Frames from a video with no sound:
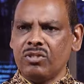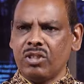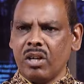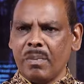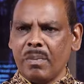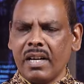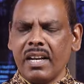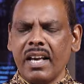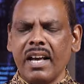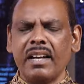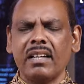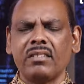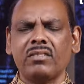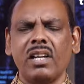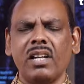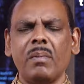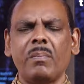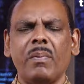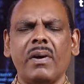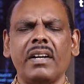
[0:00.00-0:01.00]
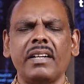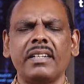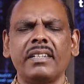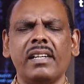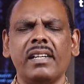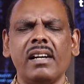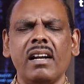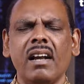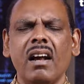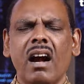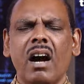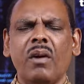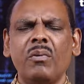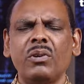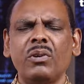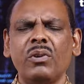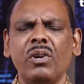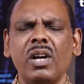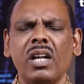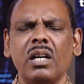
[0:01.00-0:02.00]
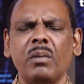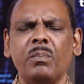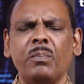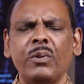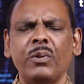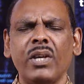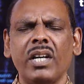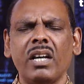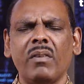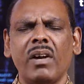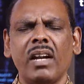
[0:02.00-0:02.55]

ஜெப நேரத்திலே பாருங்கள் அவர் உங்களுக்கு புதிய